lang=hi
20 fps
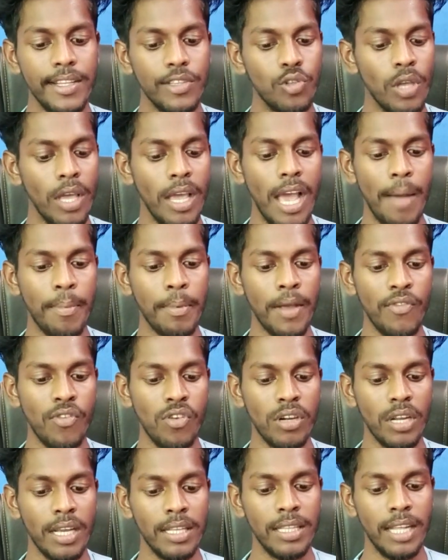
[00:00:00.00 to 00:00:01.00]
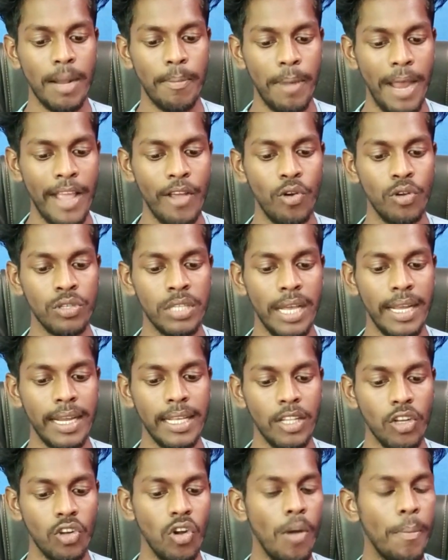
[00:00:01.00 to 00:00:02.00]
तो ये आपके फोन के अंदर अप्लाई हो
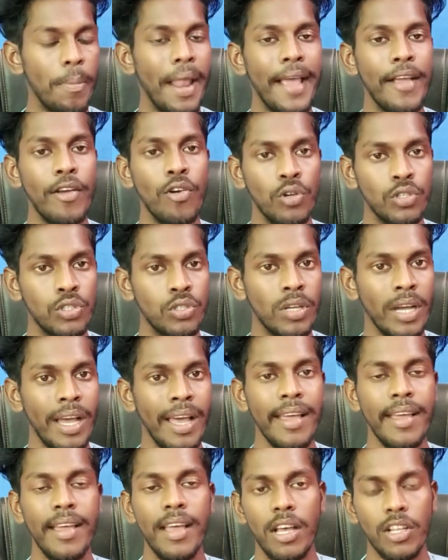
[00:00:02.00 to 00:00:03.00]
जाएंगे देखो अप्लाई हो चुका है